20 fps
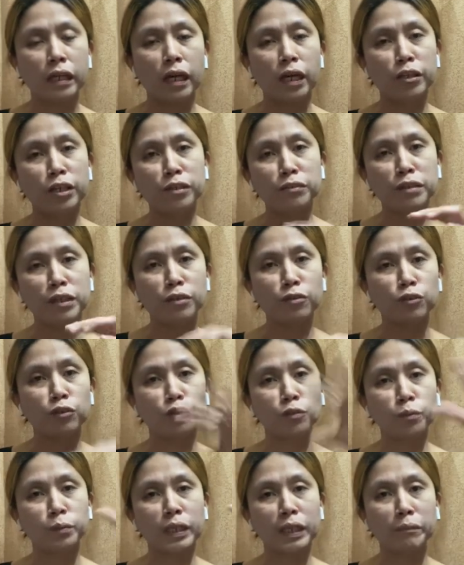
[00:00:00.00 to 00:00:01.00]
ayaw niya yung
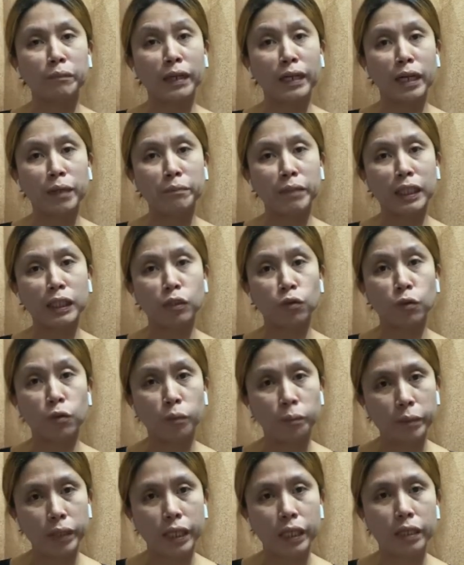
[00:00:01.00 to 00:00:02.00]
sobrang maraming
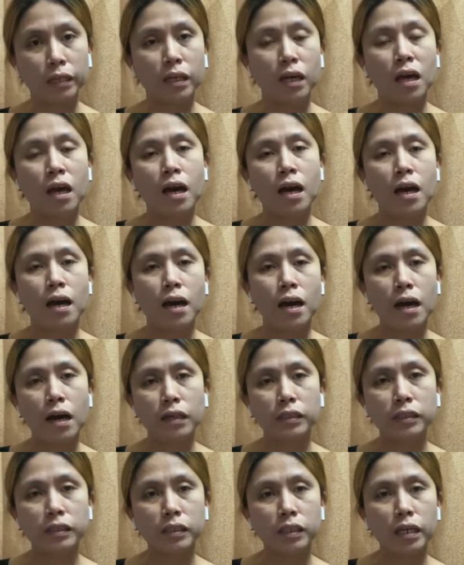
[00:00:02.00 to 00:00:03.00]
tubig.
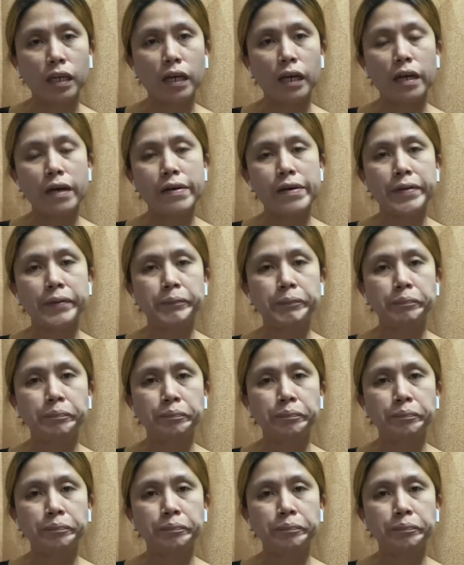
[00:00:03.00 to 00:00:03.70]
And then,